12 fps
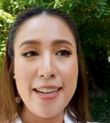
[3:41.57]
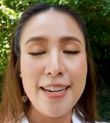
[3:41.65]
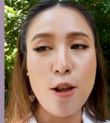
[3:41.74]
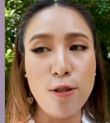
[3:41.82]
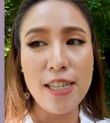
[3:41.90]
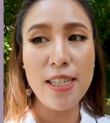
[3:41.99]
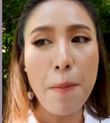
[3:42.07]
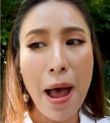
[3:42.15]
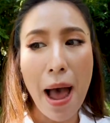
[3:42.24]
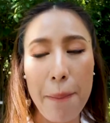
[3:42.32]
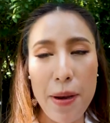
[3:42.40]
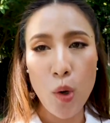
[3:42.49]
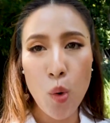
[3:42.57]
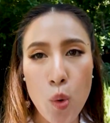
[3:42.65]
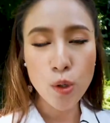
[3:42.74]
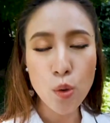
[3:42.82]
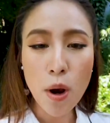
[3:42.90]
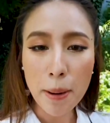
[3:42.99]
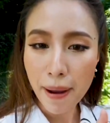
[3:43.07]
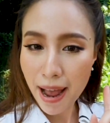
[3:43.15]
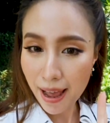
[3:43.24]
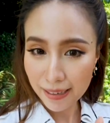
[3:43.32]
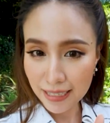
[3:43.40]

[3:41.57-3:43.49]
เดี๋ยวซีจะพาไปดูสวนผัก